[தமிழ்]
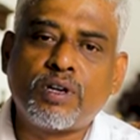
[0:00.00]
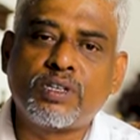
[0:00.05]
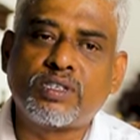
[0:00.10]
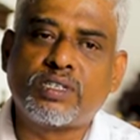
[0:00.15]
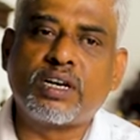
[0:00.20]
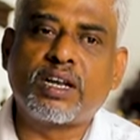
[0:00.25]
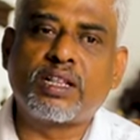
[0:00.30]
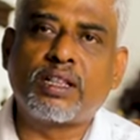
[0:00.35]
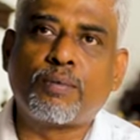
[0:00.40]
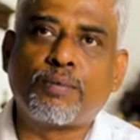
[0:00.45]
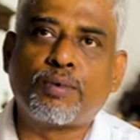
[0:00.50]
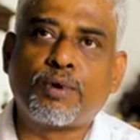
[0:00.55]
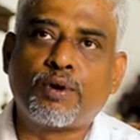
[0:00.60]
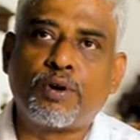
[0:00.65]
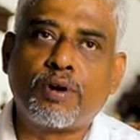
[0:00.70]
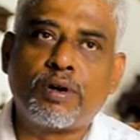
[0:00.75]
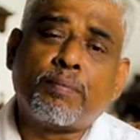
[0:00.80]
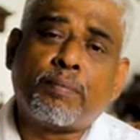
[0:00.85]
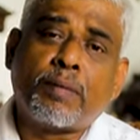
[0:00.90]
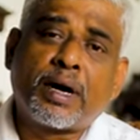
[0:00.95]
ஒரு சிறந்த
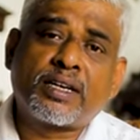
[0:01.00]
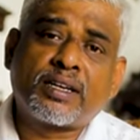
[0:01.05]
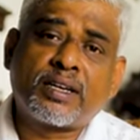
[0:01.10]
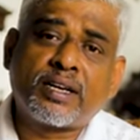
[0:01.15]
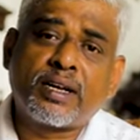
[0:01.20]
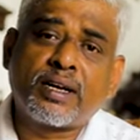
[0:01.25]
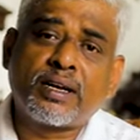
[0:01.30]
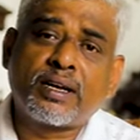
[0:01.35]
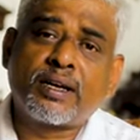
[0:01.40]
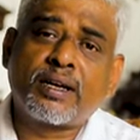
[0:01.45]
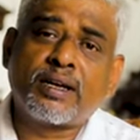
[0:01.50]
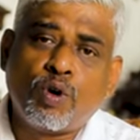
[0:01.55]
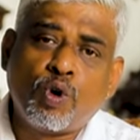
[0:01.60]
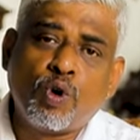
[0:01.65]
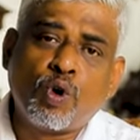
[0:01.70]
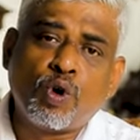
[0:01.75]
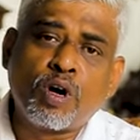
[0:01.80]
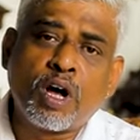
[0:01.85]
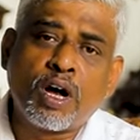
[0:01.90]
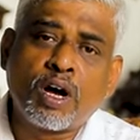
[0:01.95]
பொருள் மற்ற
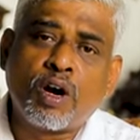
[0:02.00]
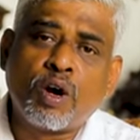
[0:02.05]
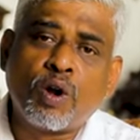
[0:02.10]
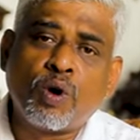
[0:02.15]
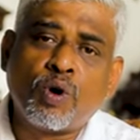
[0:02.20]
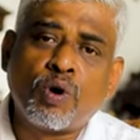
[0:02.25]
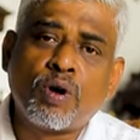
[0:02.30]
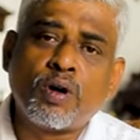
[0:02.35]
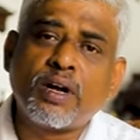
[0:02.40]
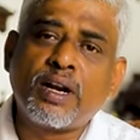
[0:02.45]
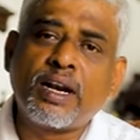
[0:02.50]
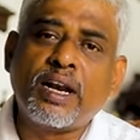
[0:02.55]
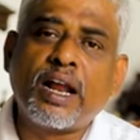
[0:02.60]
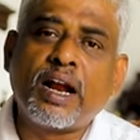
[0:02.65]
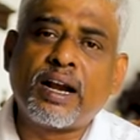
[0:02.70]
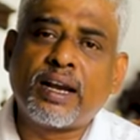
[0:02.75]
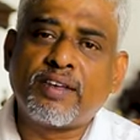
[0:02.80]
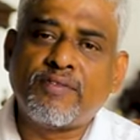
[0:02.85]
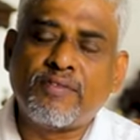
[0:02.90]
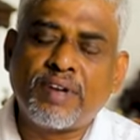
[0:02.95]
லோகங்களோ
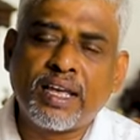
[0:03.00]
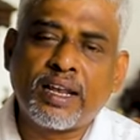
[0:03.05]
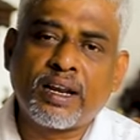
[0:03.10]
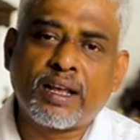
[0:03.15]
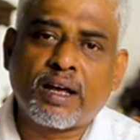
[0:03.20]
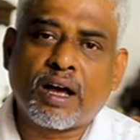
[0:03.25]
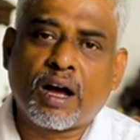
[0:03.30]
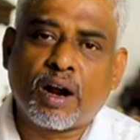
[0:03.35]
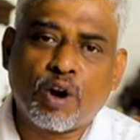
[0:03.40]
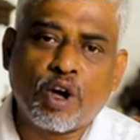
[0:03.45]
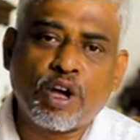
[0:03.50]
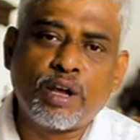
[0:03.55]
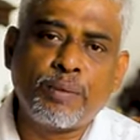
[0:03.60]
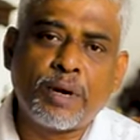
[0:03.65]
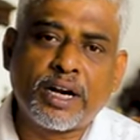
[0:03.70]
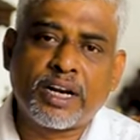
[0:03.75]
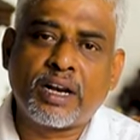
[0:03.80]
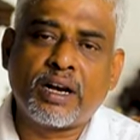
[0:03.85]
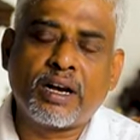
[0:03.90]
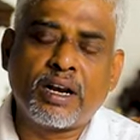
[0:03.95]
இல்லாட்டி வேறு அலாய்
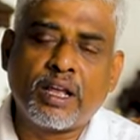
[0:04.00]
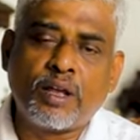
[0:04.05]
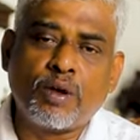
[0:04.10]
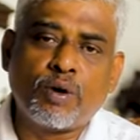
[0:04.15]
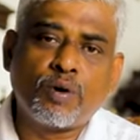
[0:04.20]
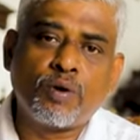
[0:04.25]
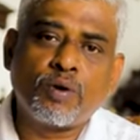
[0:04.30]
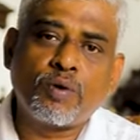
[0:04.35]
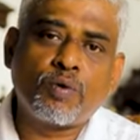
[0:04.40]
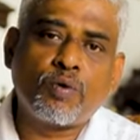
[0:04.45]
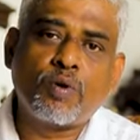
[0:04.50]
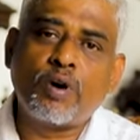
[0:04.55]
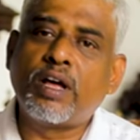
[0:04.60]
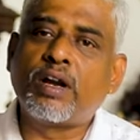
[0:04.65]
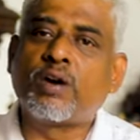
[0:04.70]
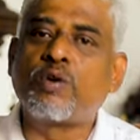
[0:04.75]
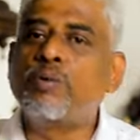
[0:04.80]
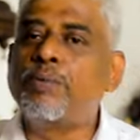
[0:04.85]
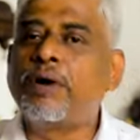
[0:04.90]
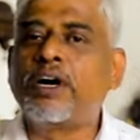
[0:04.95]
மெட்டல்லையோ
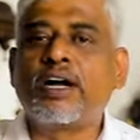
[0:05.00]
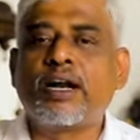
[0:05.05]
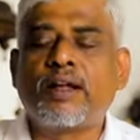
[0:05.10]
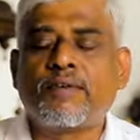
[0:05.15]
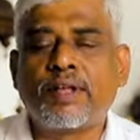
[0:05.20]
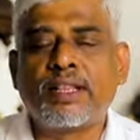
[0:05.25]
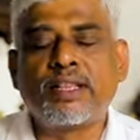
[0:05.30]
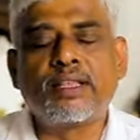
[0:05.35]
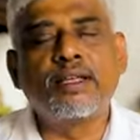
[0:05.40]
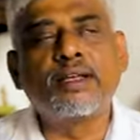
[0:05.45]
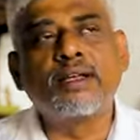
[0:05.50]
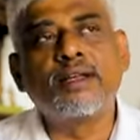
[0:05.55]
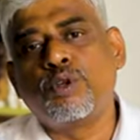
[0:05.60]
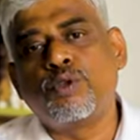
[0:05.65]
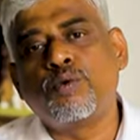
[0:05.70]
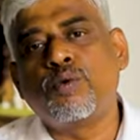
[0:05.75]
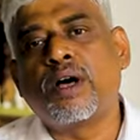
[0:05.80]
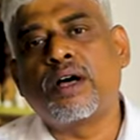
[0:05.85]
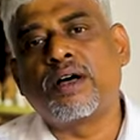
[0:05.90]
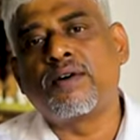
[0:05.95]
உள்ள ரூபங்களை வந்து
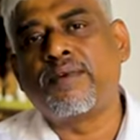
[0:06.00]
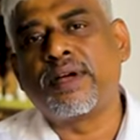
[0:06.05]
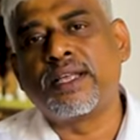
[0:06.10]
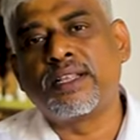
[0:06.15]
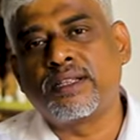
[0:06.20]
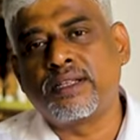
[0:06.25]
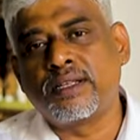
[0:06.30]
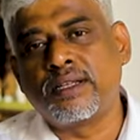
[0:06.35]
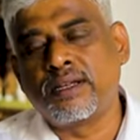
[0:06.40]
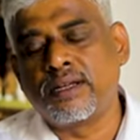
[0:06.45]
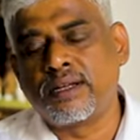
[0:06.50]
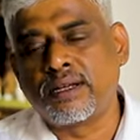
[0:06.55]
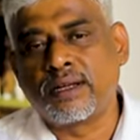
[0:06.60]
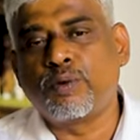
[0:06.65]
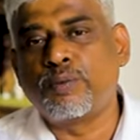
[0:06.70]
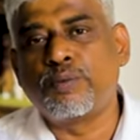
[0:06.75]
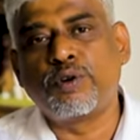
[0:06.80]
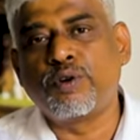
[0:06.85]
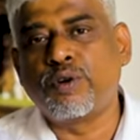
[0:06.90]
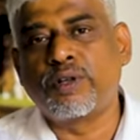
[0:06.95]
பொதுவாக வைத்து
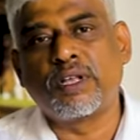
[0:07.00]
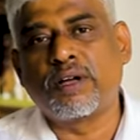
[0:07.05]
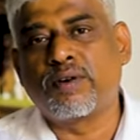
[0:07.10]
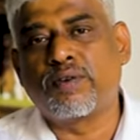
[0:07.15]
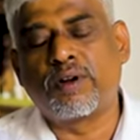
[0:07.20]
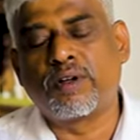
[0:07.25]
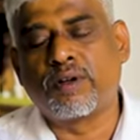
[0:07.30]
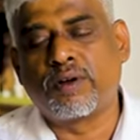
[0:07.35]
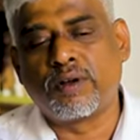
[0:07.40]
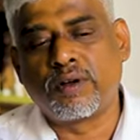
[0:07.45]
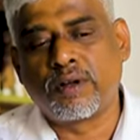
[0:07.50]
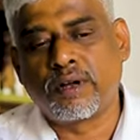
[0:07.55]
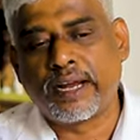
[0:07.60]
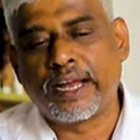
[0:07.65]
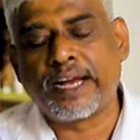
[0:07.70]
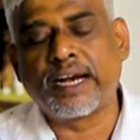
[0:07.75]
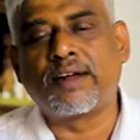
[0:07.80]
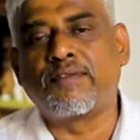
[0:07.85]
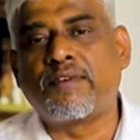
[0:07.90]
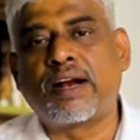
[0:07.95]
கும்பிடுவது அவ்வளோ
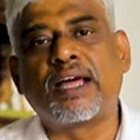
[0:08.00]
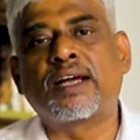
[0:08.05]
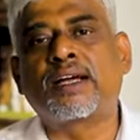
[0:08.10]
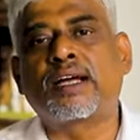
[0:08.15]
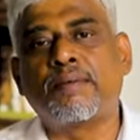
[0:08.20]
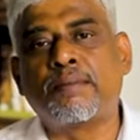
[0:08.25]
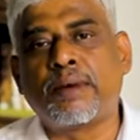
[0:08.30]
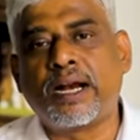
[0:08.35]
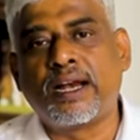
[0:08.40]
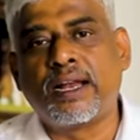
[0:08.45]
எங்களோட வழக்கம்